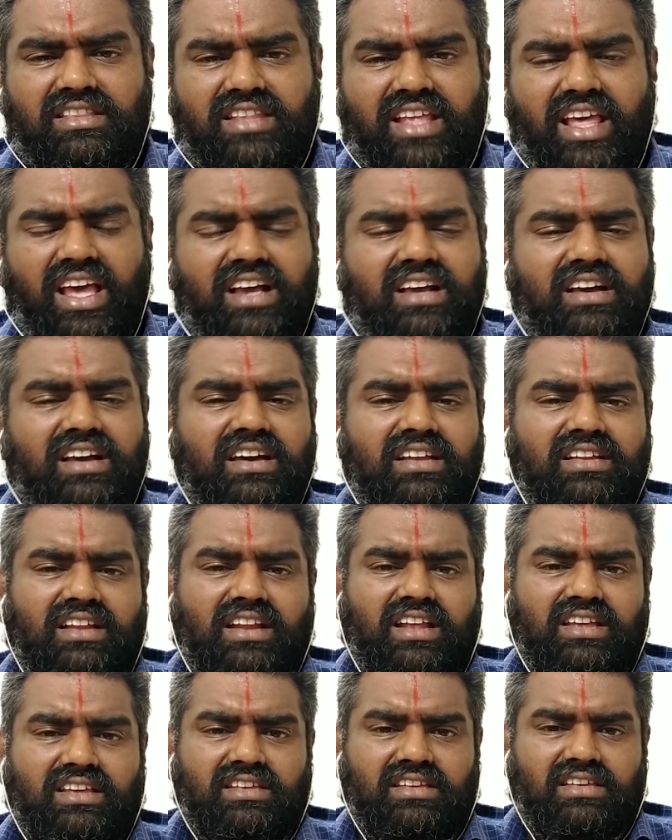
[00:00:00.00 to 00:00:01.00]
தேக்க
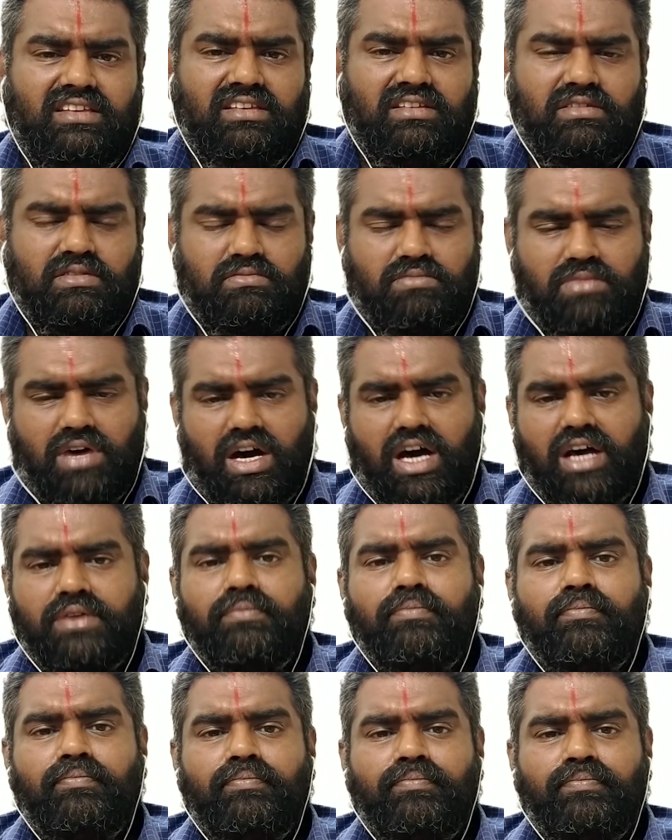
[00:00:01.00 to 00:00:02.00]
நிலை
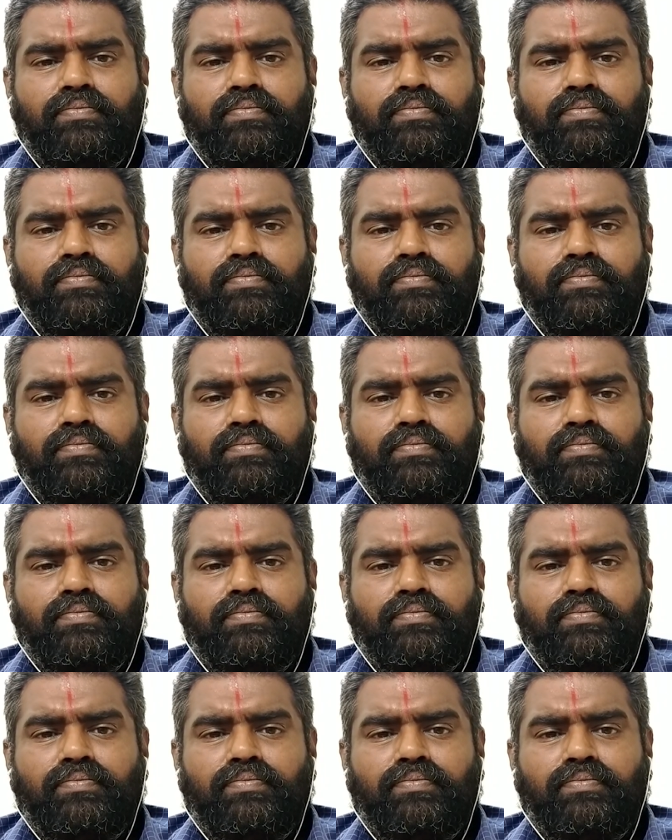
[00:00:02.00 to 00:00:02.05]
மாறும்